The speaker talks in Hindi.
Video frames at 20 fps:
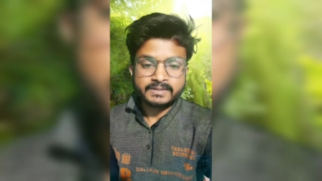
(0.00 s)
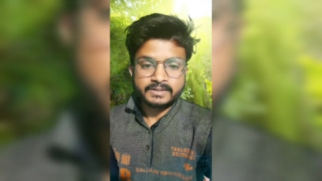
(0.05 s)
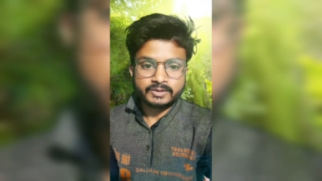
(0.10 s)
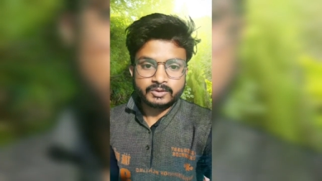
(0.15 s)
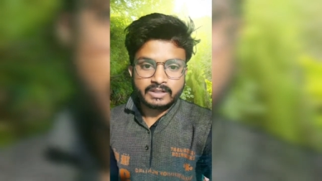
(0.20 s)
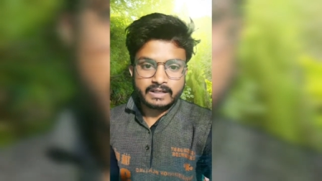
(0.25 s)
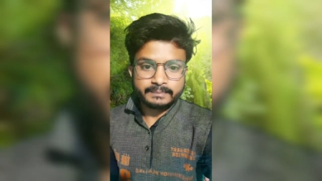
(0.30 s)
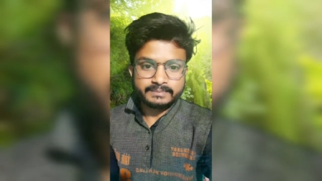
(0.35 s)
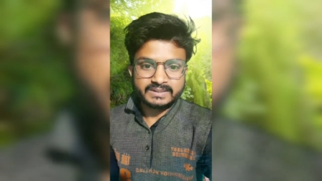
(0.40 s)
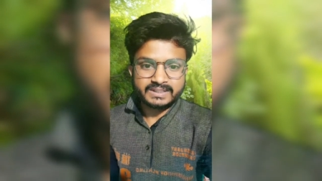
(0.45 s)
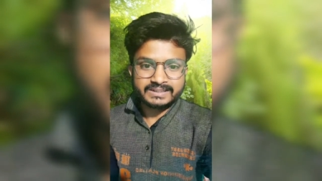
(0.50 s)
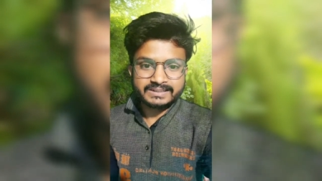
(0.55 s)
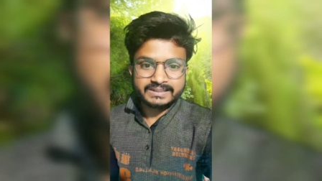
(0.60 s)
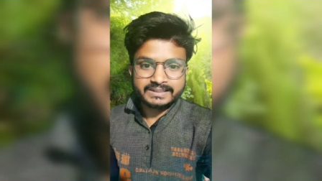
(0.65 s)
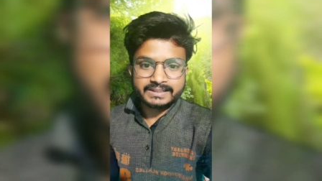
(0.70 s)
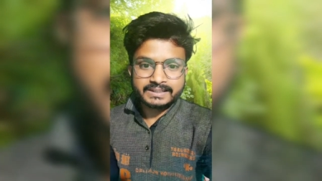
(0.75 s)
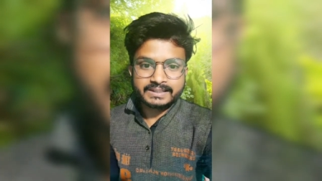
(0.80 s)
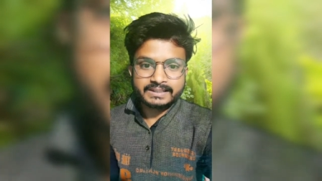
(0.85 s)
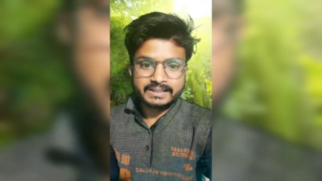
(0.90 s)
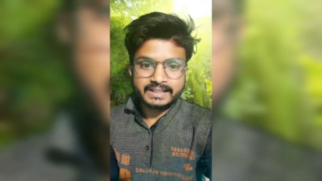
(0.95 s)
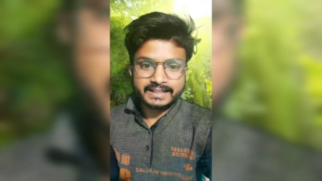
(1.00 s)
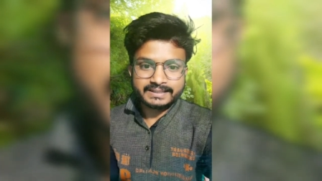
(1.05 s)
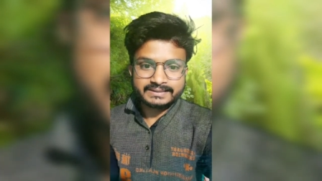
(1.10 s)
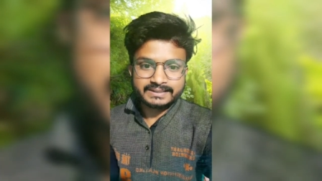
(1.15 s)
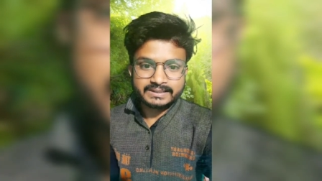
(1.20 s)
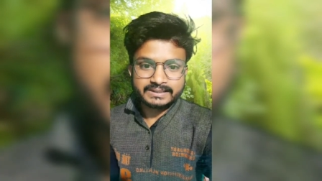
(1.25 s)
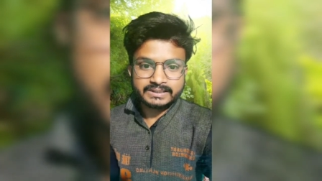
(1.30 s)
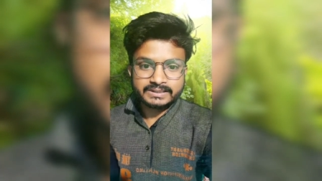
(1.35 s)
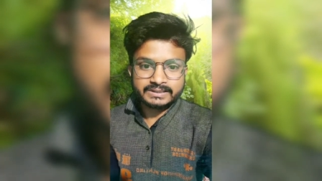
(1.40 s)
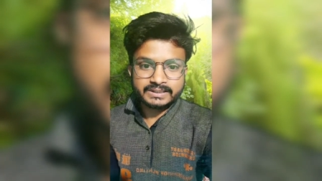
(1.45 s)
तो आप जानते हैं कि
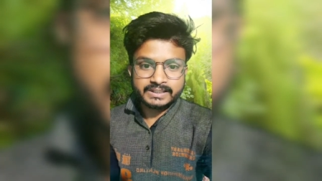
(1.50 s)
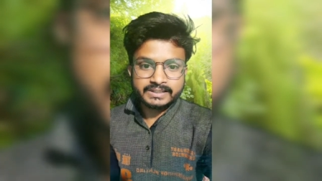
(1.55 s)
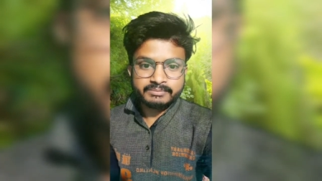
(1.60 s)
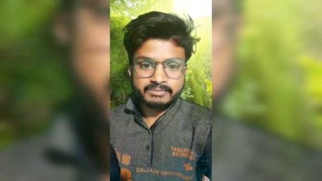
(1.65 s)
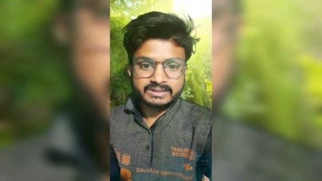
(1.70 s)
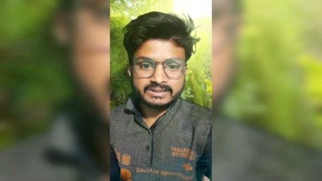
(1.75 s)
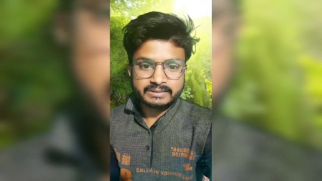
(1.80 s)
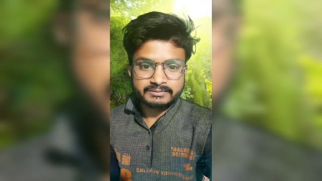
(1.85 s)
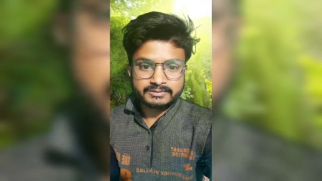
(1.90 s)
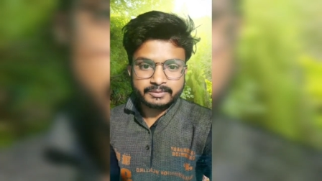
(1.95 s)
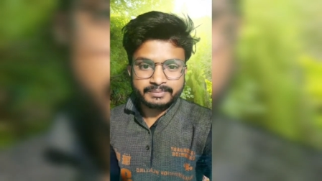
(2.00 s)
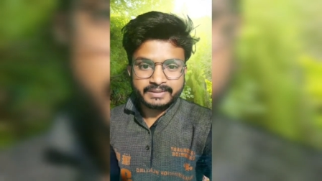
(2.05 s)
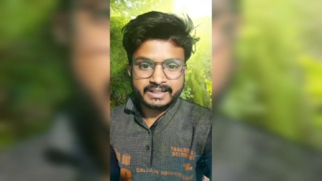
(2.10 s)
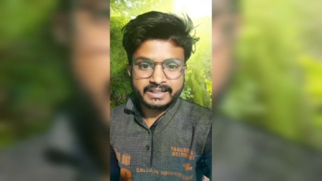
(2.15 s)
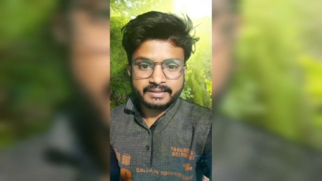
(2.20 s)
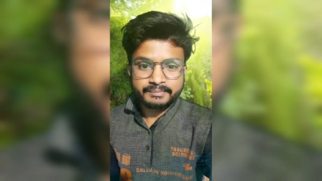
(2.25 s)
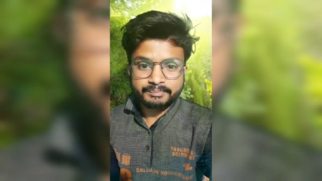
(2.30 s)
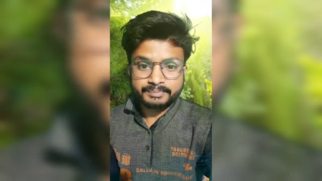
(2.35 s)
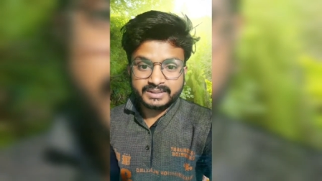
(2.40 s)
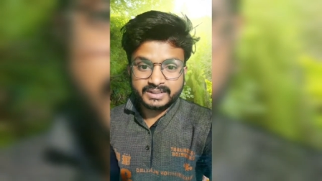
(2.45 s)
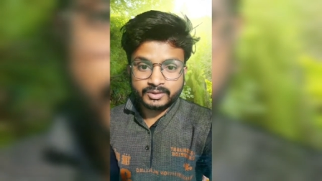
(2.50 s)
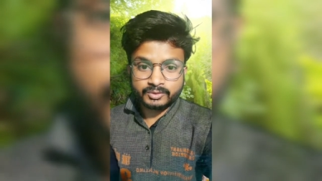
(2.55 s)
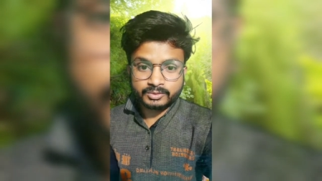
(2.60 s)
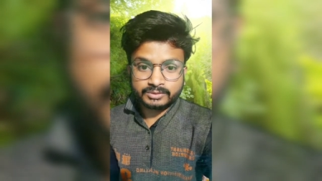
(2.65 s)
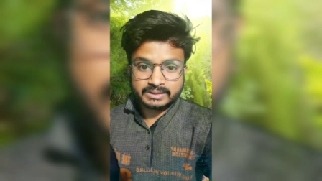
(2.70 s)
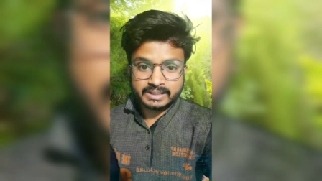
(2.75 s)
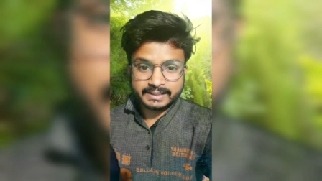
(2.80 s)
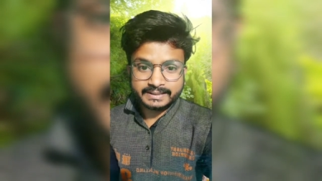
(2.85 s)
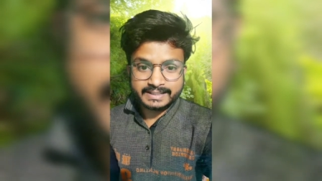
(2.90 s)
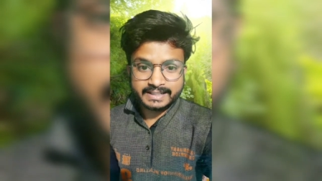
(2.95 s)
एसएससी जेई e में सबसे पहले प्री
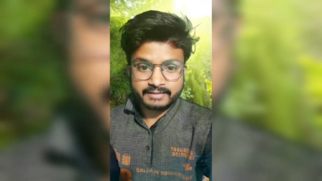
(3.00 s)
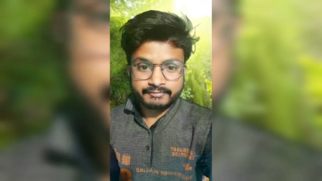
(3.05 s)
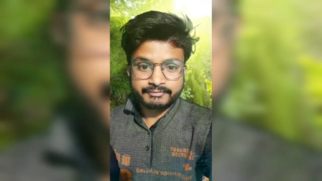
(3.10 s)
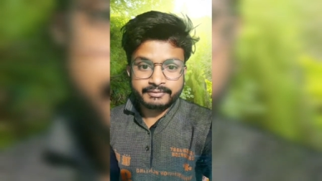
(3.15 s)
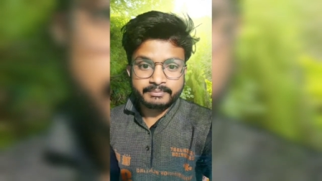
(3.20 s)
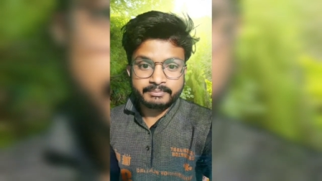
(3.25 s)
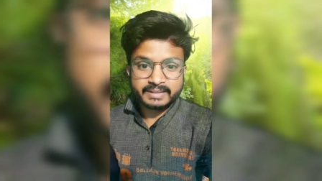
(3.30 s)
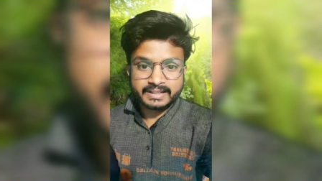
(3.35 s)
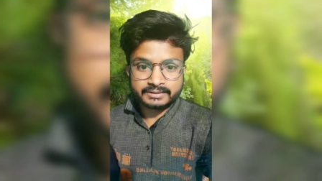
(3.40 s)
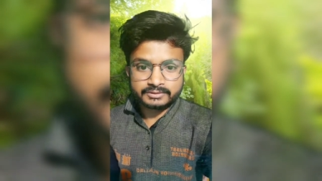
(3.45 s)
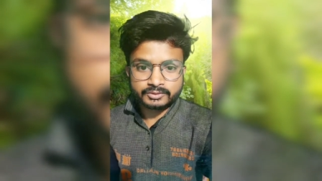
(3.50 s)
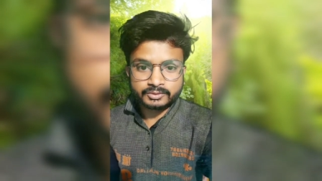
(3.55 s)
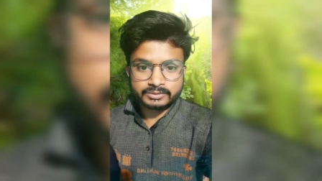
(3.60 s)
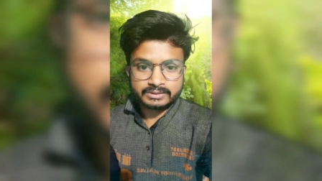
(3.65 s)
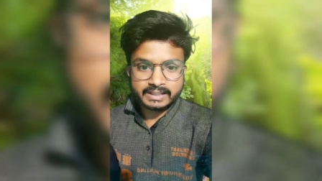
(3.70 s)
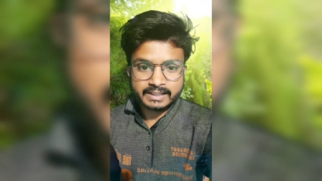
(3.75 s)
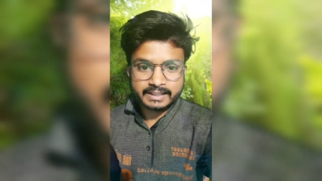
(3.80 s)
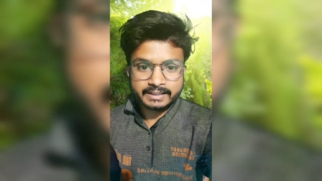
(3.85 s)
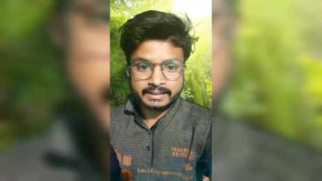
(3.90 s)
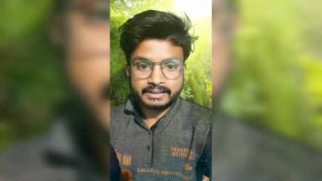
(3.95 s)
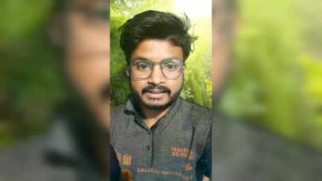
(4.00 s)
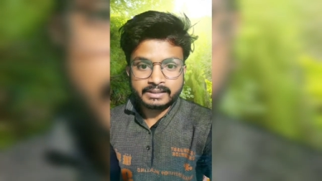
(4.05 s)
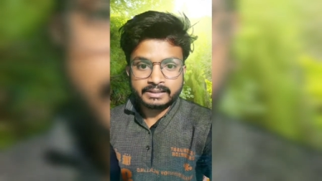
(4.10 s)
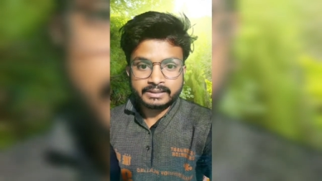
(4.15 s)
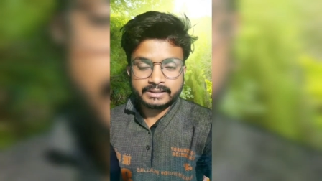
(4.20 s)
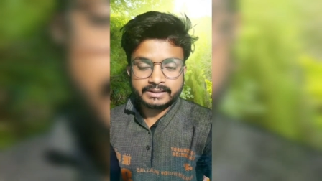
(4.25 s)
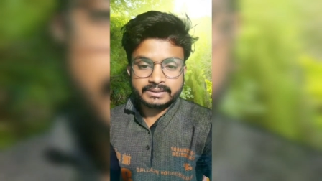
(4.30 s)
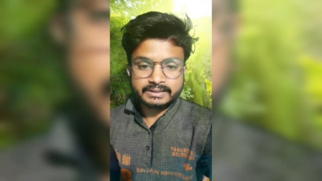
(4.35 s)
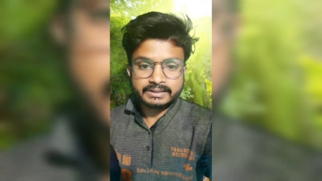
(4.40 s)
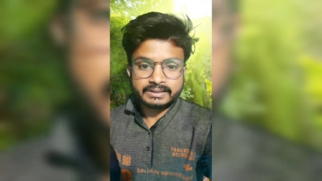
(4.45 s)
होता है देन फिर मेंस होता है
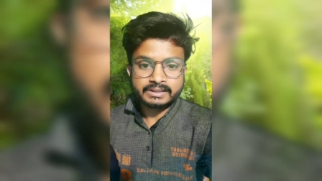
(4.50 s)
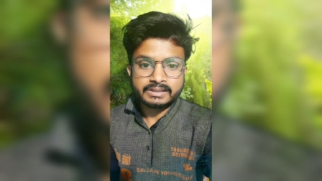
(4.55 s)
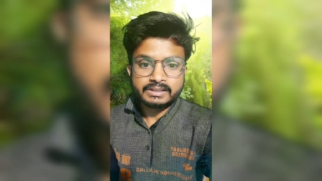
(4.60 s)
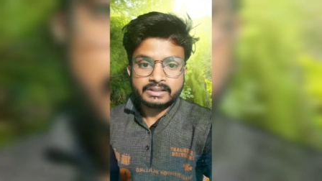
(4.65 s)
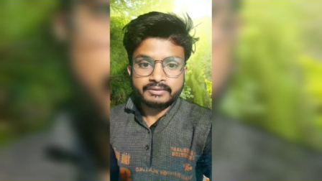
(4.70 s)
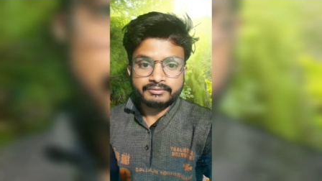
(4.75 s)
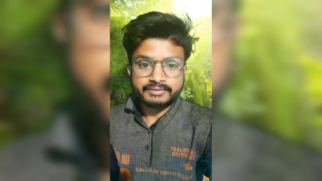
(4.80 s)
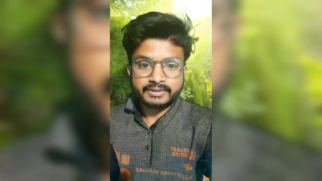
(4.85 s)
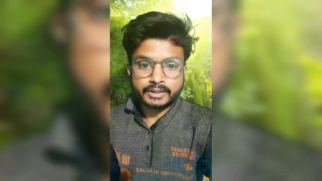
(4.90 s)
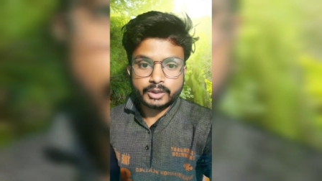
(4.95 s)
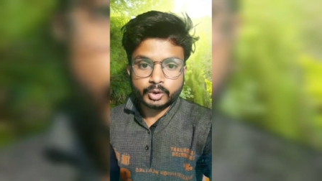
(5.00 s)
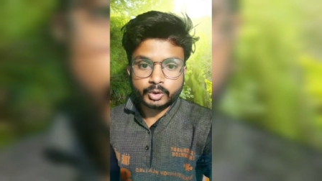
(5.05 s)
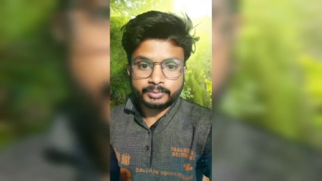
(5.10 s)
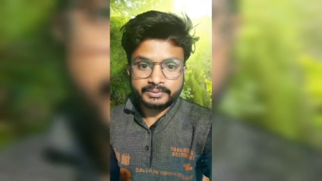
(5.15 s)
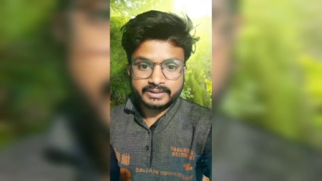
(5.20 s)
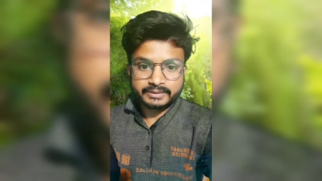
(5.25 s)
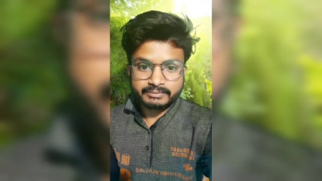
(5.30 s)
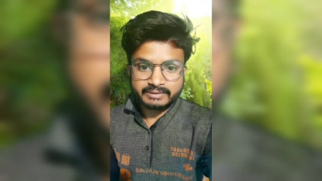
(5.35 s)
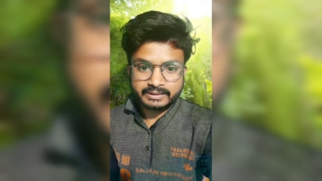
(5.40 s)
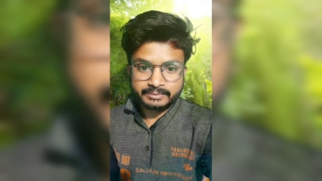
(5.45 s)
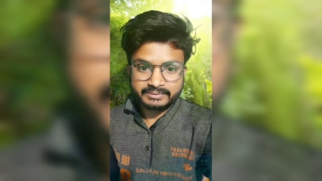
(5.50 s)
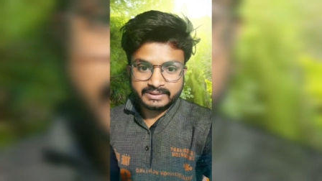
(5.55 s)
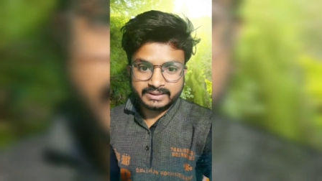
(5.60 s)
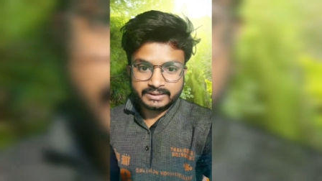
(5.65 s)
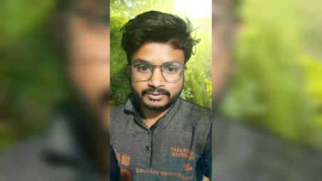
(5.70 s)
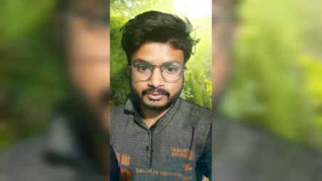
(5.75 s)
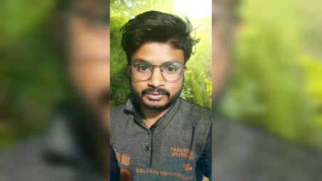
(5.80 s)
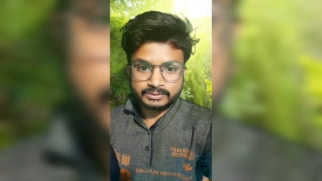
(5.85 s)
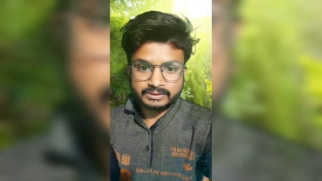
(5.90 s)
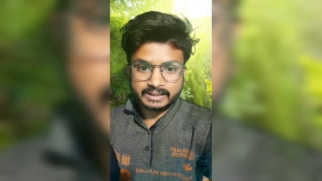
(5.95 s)
ठीक है फिर डॉक्यूमेंट
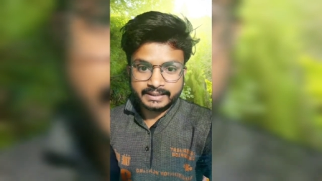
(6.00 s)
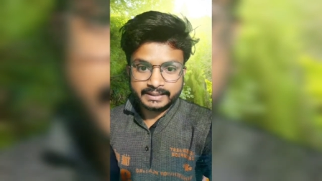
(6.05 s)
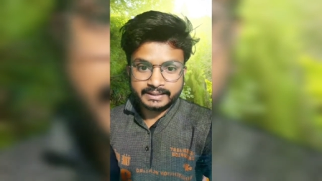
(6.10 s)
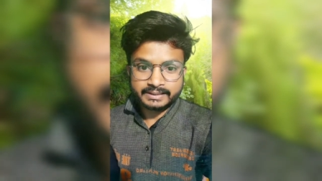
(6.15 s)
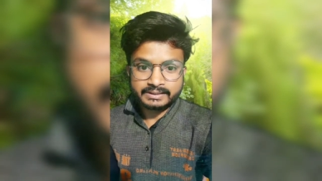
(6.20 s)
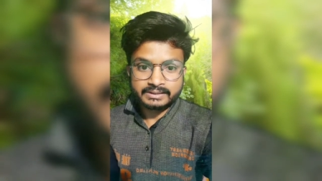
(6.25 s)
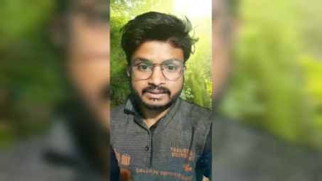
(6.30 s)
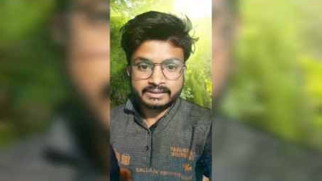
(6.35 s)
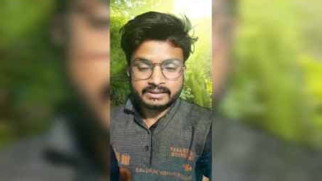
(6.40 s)
वेरिफिकेशन होता है